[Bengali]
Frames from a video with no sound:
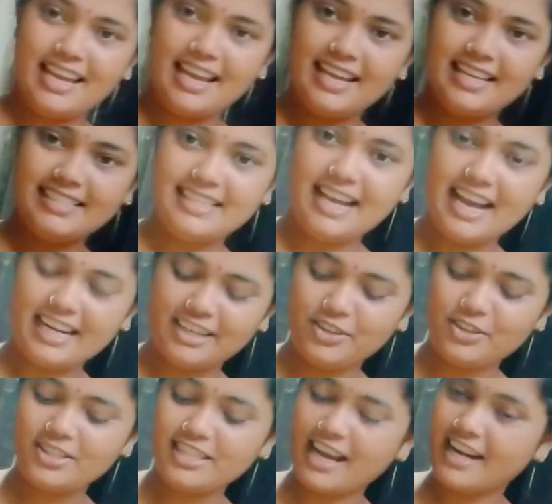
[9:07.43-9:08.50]
যে আনারস
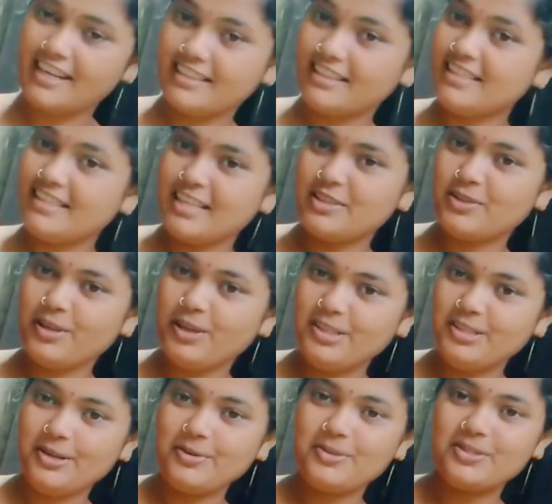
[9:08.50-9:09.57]
কাটাটা শেষ হয়েছে
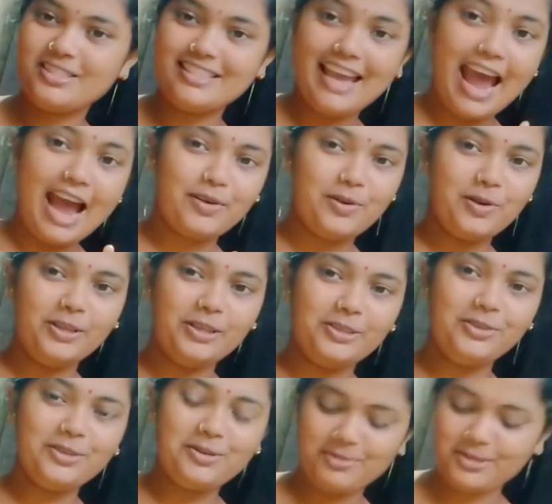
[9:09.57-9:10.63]
অবশ্যই এক ঘন্টা
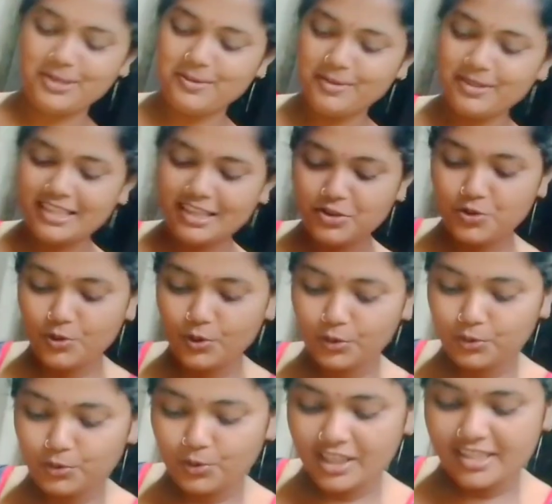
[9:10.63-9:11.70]
ধরে বসে বসে চোখ
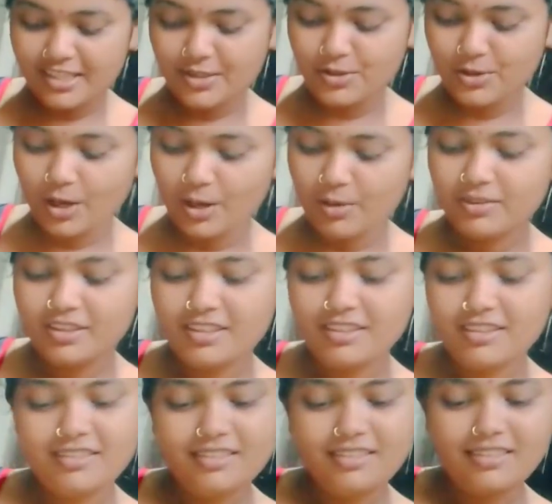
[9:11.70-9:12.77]
তুলেছি সব
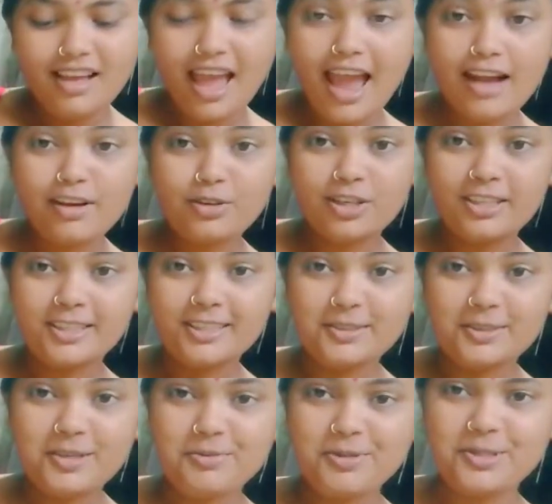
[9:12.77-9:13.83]
এক ঘন্টা ধরে
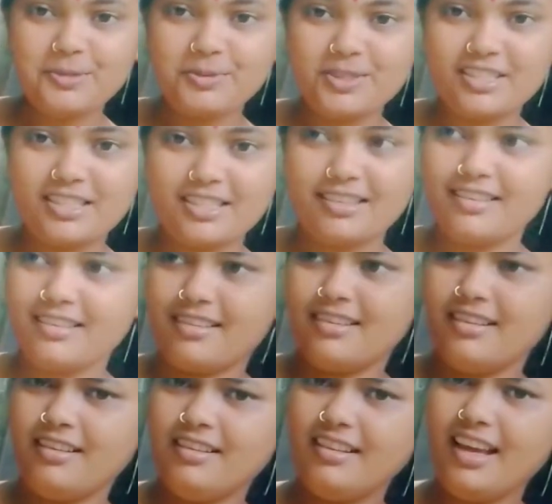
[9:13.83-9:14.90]
বসে বসে
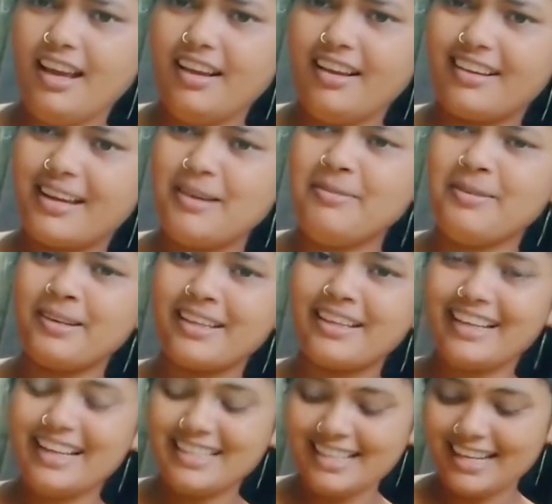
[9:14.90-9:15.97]
দেখ কেমন
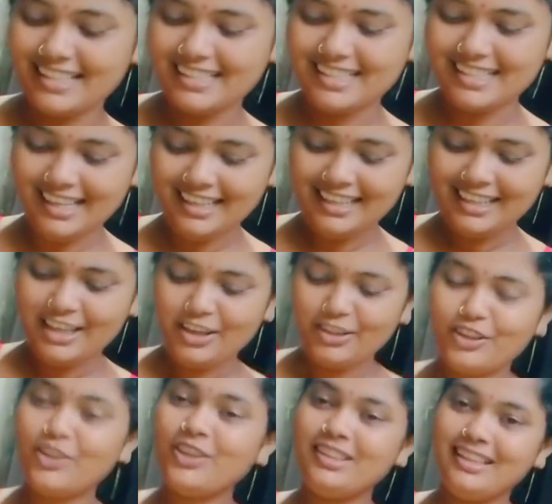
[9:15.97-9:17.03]
খেয়ে যাচ্ছে
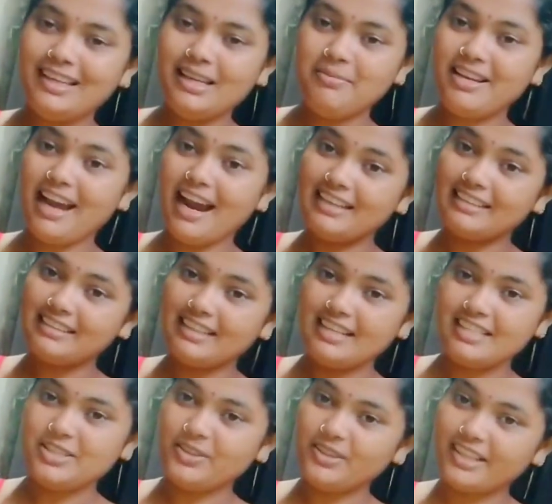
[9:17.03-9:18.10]
তখন থেকে আমি কাটতে আছি
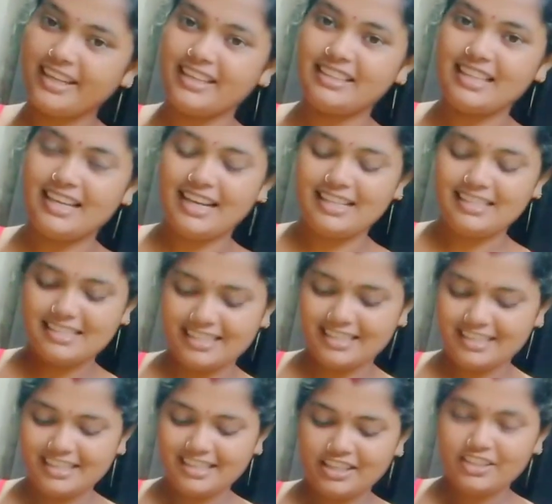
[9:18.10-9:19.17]
ও খেতে আছি
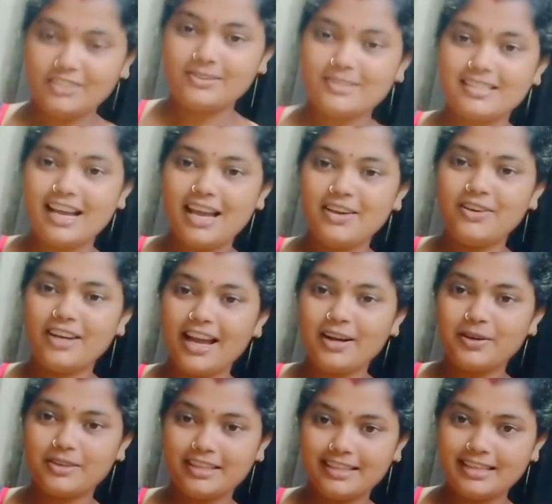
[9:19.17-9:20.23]
তো যাই হোক এখন
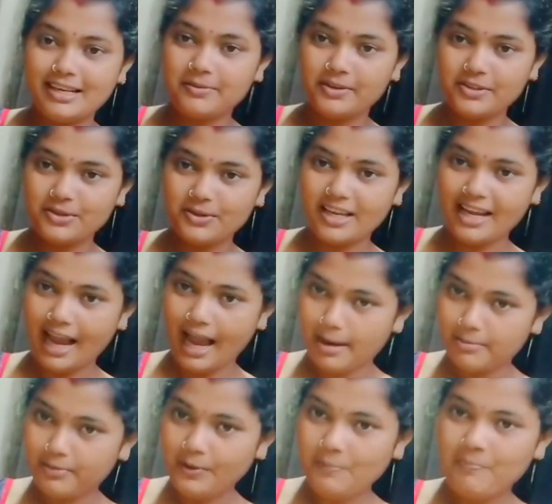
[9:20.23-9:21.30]
এটা আমরা সবাই খাবো
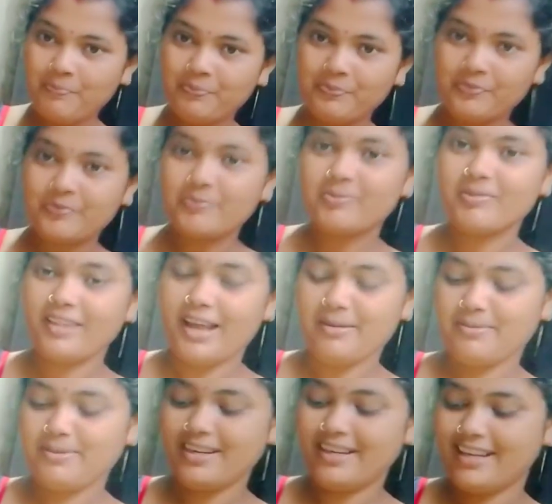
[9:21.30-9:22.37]
তারপরে